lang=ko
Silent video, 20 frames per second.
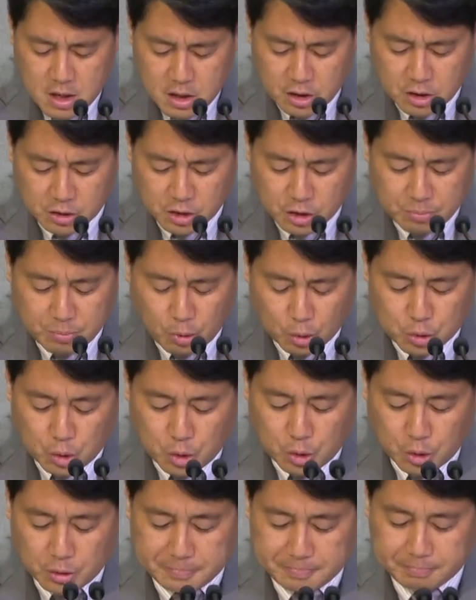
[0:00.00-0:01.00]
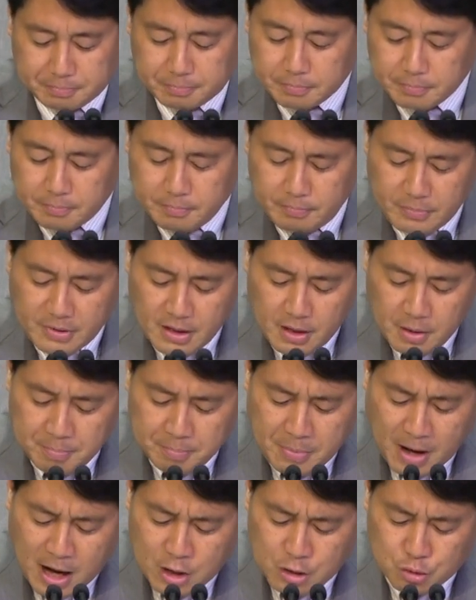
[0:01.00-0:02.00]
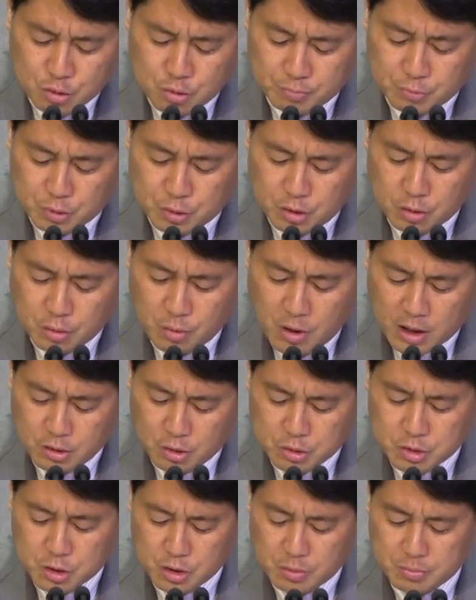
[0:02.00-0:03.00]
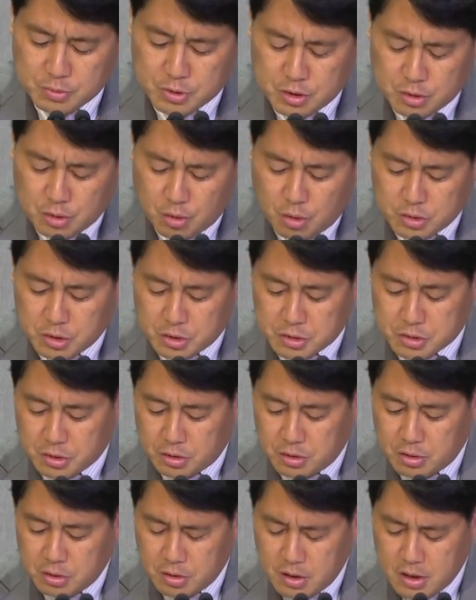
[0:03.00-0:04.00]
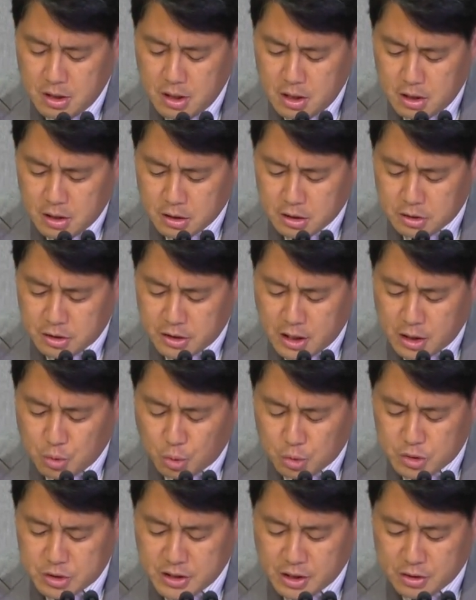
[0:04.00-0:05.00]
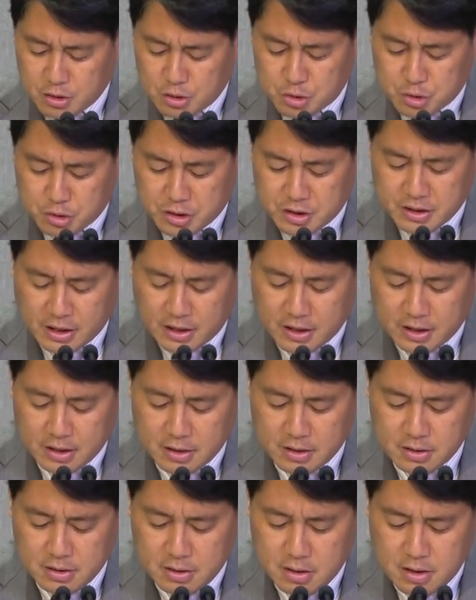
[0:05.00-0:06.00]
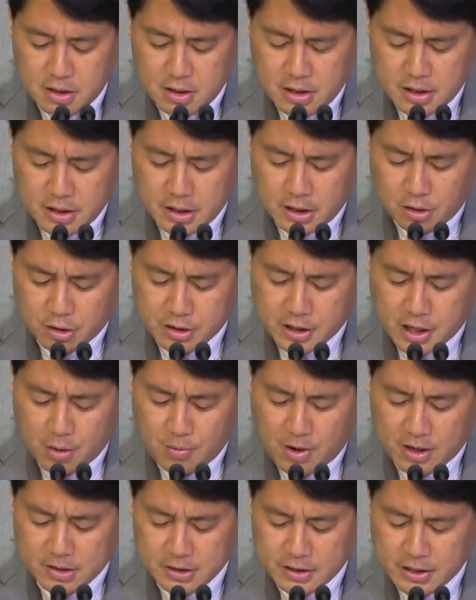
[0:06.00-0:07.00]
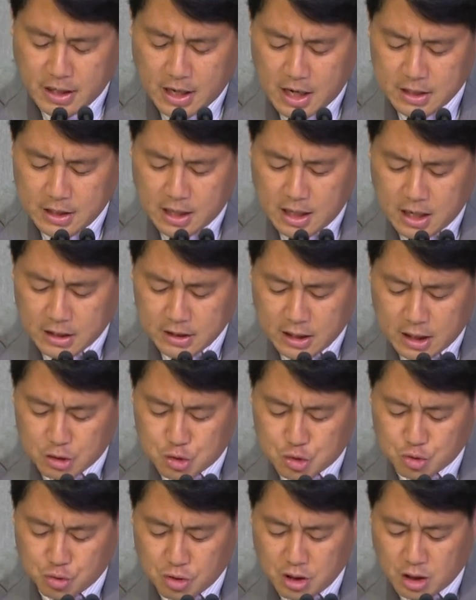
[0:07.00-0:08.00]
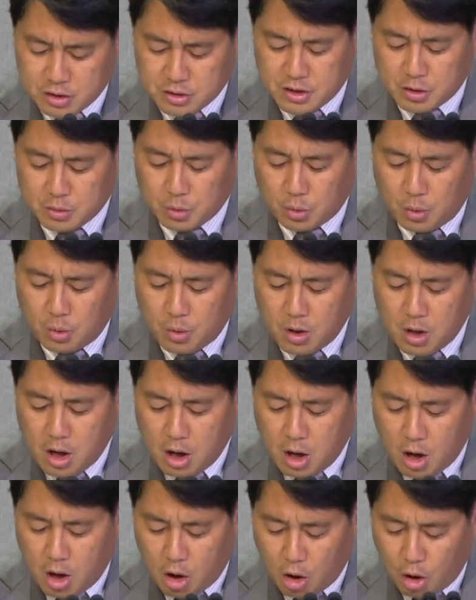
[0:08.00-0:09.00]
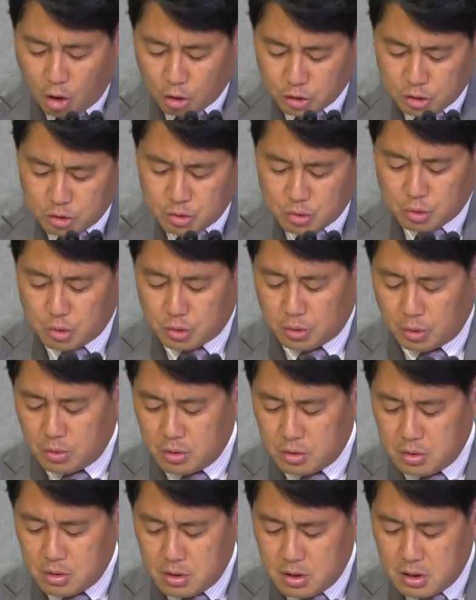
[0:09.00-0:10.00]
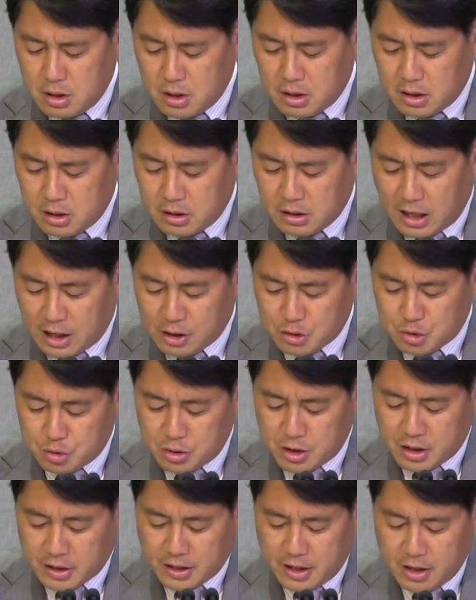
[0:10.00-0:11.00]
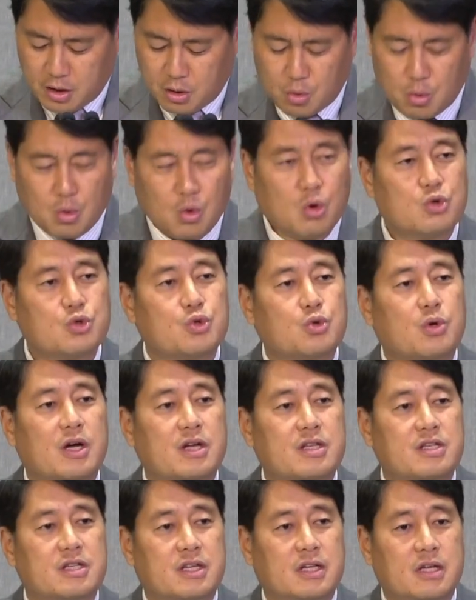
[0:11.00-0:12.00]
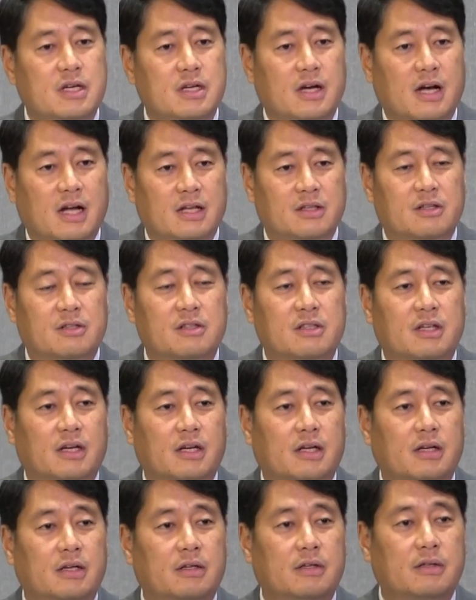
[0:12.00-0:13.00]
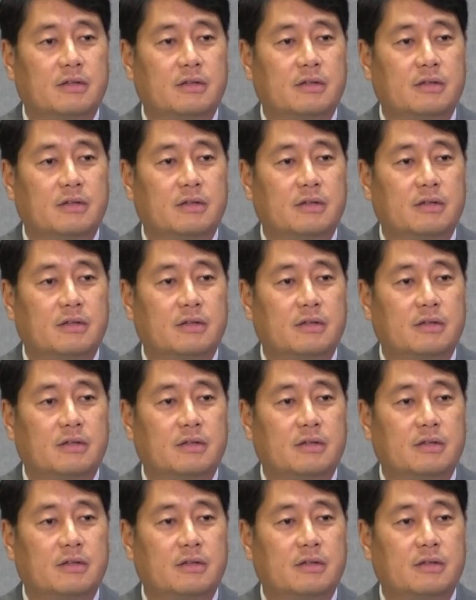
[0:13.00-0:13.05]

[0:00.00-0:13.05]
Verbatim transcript: 그들은 모두 빵 굽는 화덕처럼 뜨거워져서 그들의 통치자들을 죽인다. 이렇게 왕들이 하나하나 죽어가는데도 어느 누구도 나 주에게 호소하지 않는다.